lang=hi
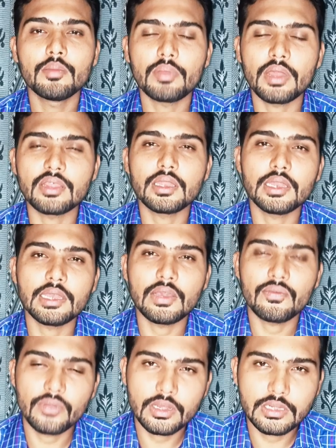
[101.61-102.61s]
प्रेजेंट
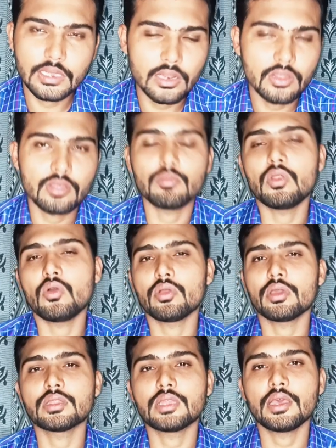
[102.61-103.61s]
इंडेफिनेट टेंस से
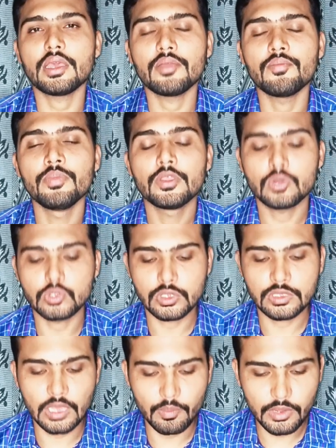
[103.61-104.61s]
बिलोंग करता है कुछ
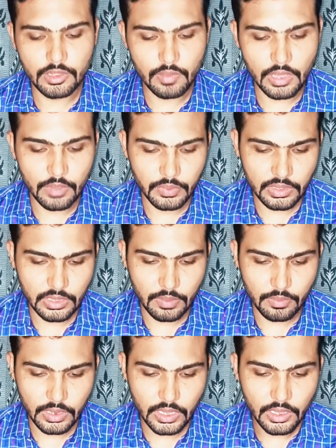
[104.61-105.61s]
एग्जांपल्स मैं आपके
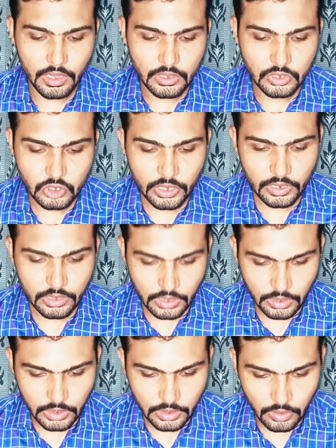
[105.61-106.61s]
सामने शेयर
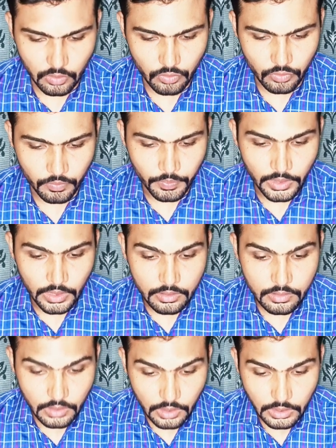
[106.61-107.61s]
कर देता हूँ
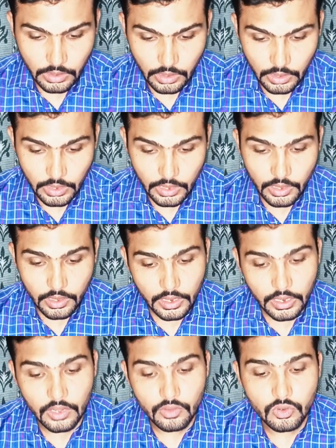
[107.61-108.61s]
सर्टनली
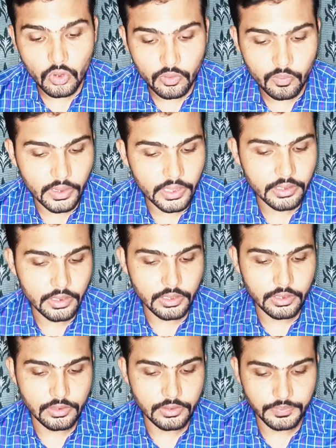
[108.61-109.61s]
ही डज़ नॉट प्ले
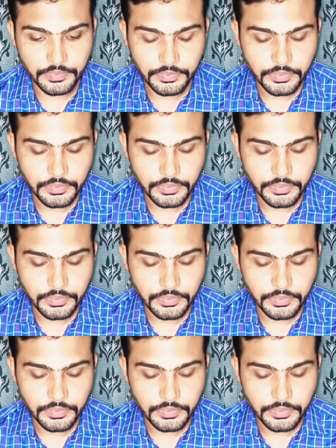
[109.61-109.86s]
क्रिकेट